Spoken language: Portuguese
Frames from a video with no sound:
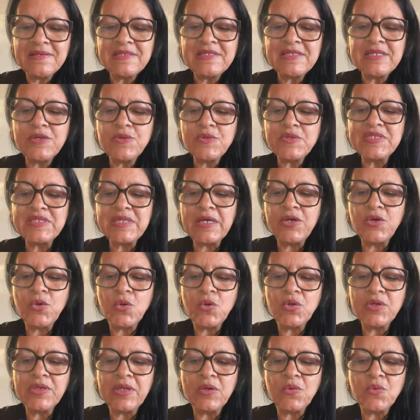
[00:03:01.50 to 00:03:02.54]
Se o
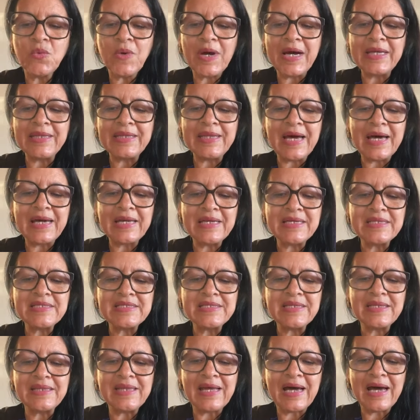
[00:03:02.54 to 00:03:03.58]
Senhor não guardar a
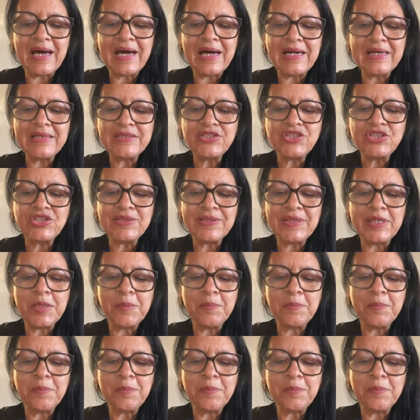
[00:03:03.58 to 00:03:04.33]
cidade,